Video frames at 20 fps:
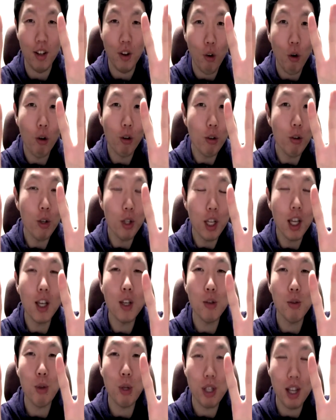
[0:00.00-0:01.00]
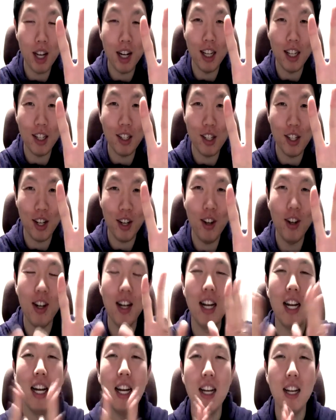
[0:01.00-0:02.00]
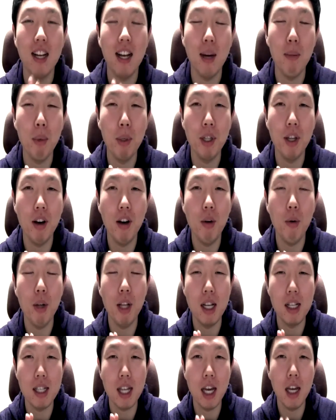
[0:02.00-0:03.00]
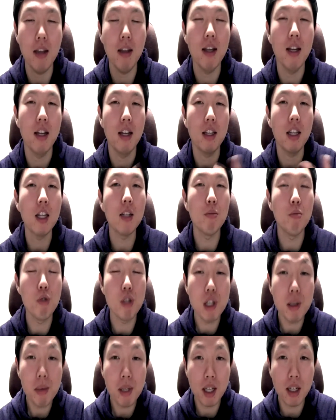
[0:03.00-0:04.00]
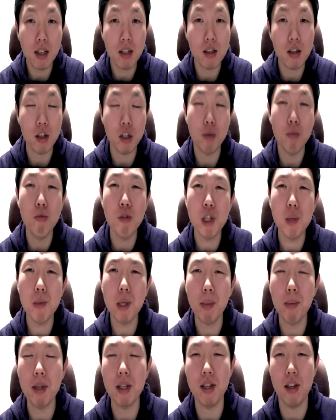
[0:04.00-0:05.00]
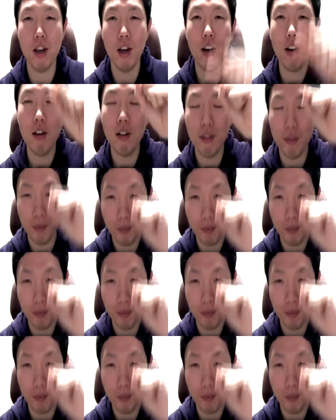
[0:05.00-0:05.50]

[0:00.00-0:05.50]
엉덩이 생길 수도 있잖아요 그죠 한 번 더 원하는 사인 나는 물집이 생겼어요 저 물집 잡혔어요